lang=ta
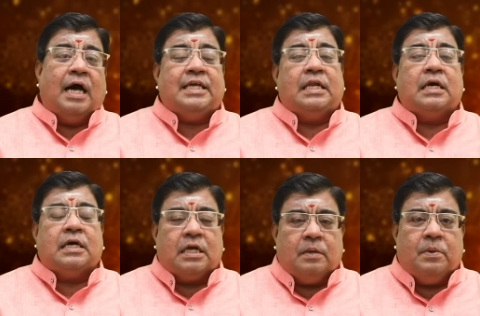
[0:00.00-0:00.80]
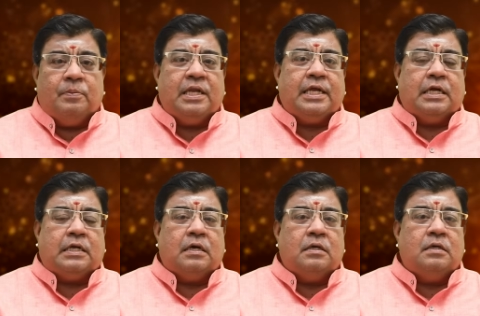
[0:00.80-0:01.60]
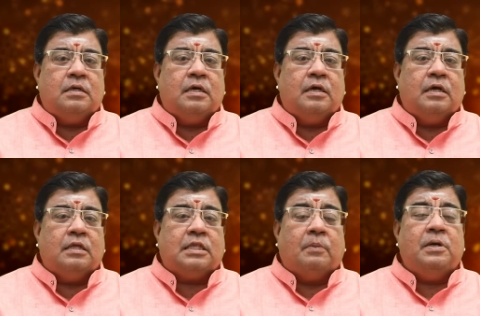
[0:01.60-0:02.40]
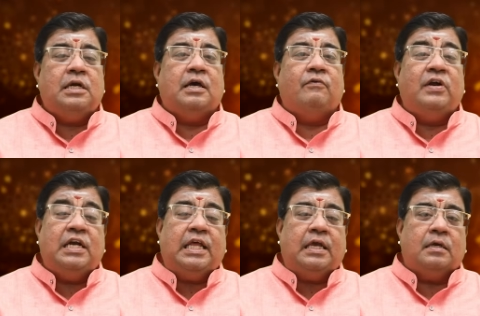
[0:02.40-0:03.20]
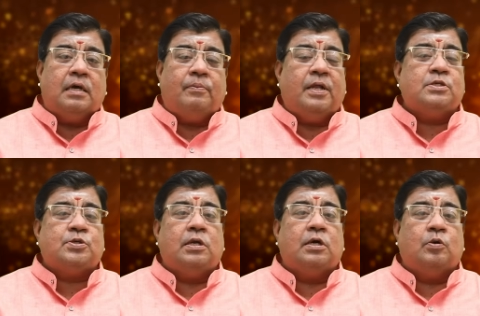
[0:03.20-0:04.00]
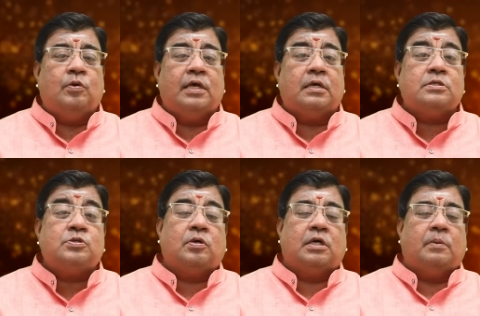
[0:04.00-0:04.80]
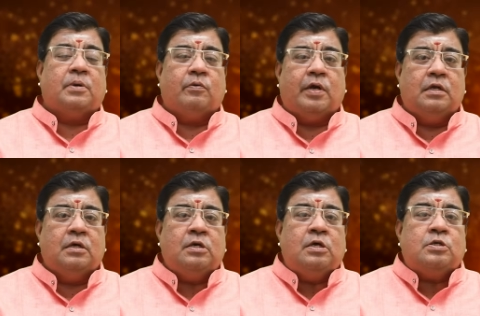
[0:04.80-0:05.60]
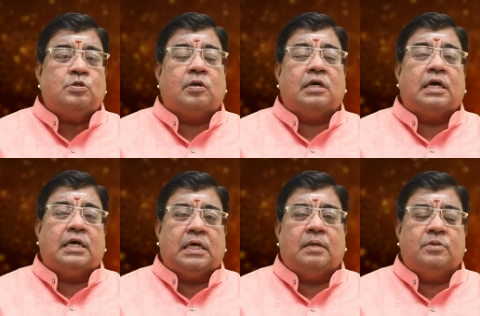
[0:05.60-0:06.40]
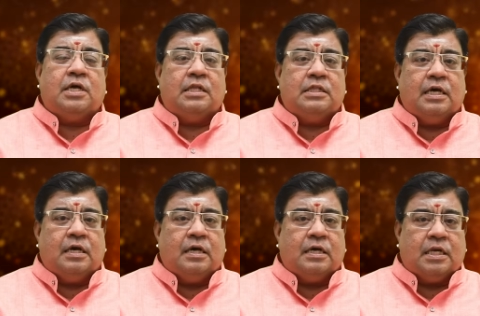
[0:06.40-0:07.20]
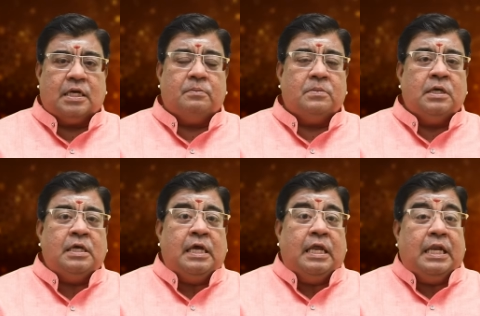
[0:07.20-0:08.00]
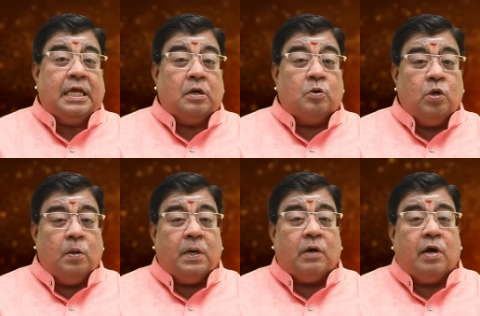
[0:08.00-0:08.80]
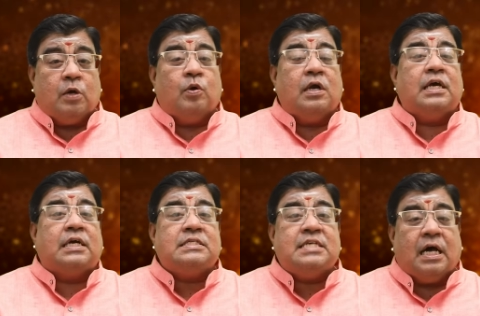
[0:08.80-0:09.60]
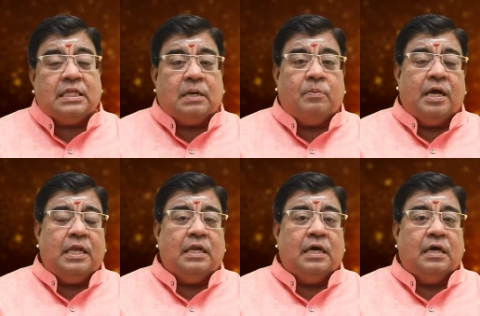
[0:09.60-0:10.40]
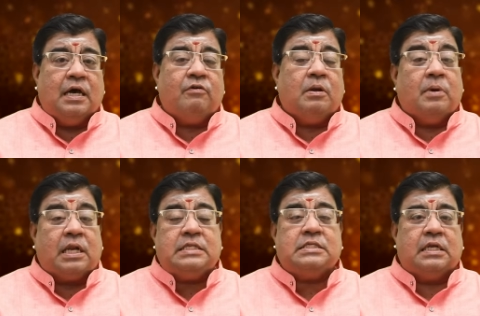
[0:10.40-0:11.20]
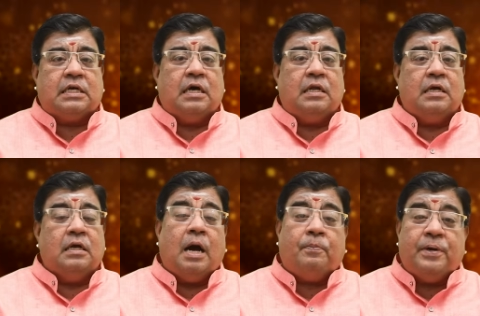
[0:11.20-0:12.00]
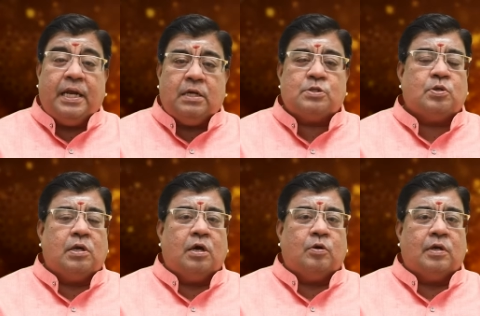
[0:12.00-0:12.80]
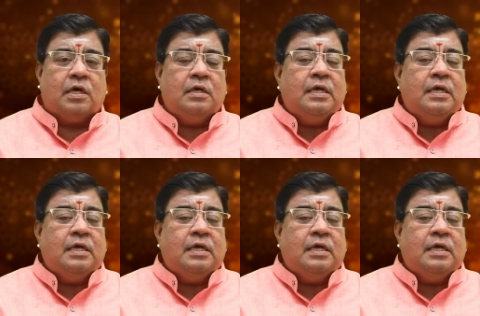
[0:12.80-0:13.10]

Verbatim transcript: அது என்ன கிரகம் அப்படின்னு கேட்டால் தமிழில் வெள்ளி அப்படின்னு சொல்லக்கூடிய சுக்கர பகவான் சுக்கர கிரகம் தான் அந்த கிரகம் நீங்க குரு பகவான் உங்களுக்கு சாதகமா இல்லை அவர் மறைஞ்சிருக்காரு அப்படின்னு சொன்னா கூட